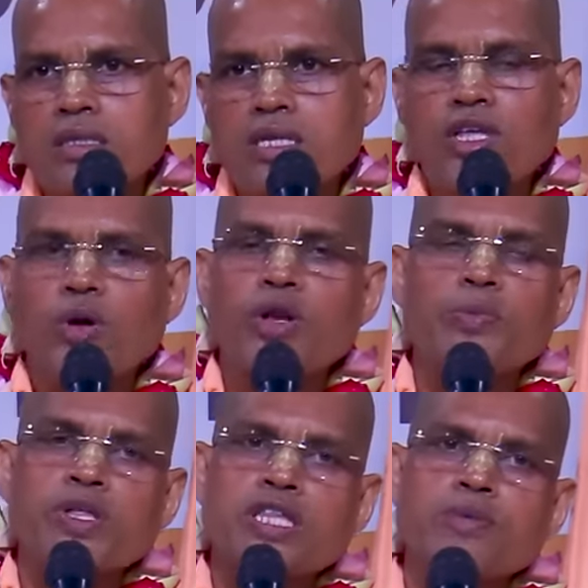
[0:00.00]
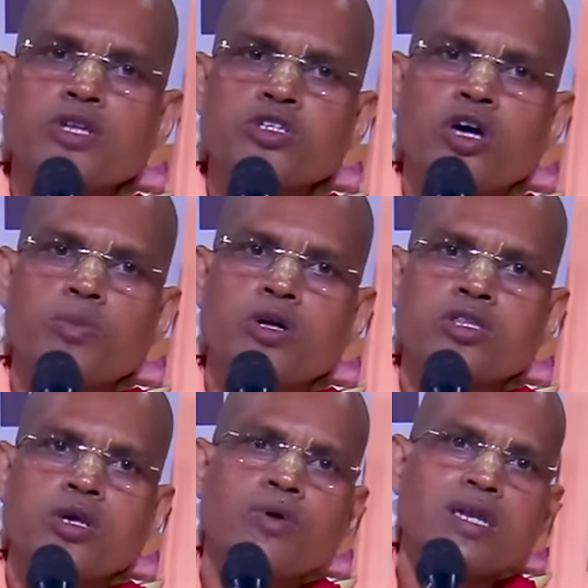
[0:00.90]
সেদিন উনি পৃথিবীর
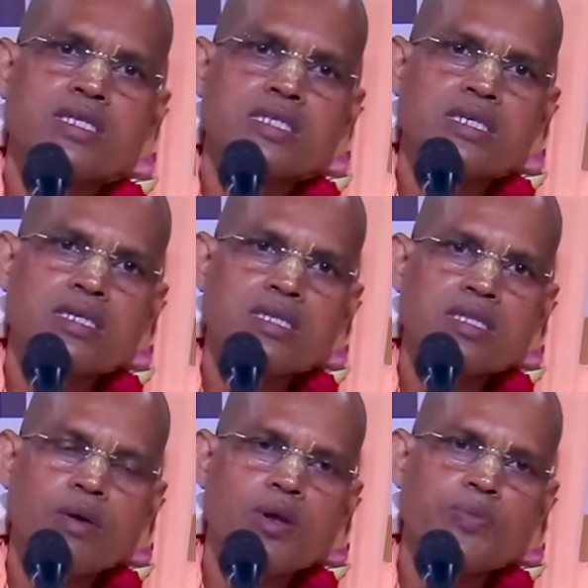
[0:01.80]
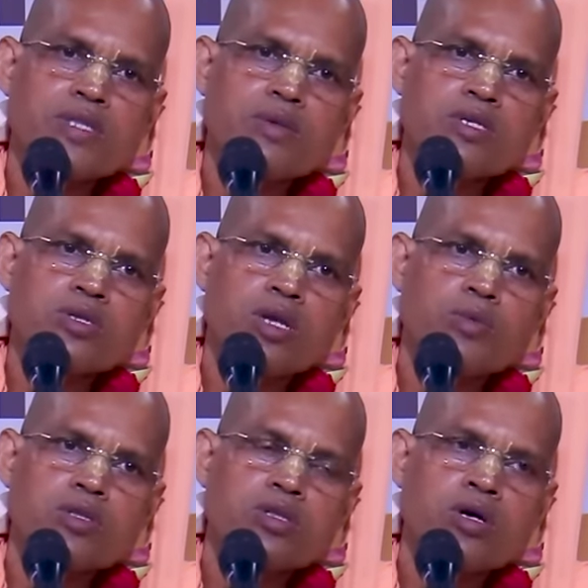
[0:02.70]
সর্বত্র বলেছেন তবে মানে পৃথিবীর
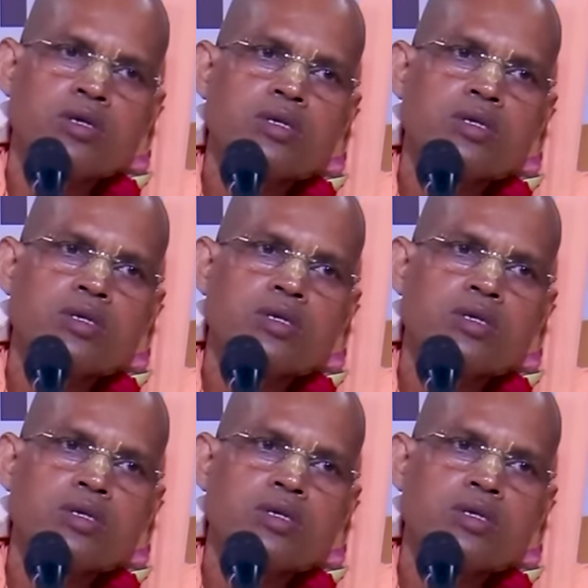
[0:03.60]
সর্বত্র